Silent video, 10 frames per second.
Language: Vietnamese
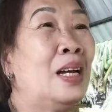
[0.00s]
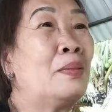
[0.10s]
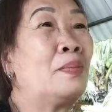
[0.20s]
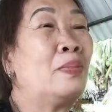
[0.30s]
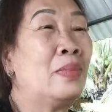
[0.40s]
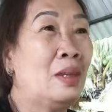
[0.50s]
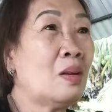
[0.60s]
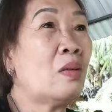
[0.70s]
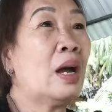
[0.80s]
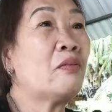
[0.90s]
à
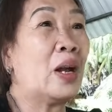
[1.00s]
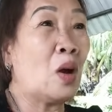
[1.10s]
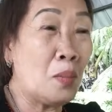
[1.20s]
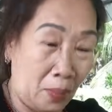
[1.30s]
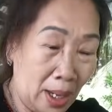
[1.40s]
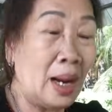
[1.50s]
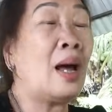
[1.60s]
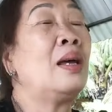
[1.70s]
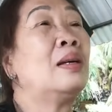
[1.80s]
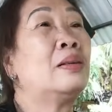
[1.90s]
dứt khoát phải có một cái lễ lớn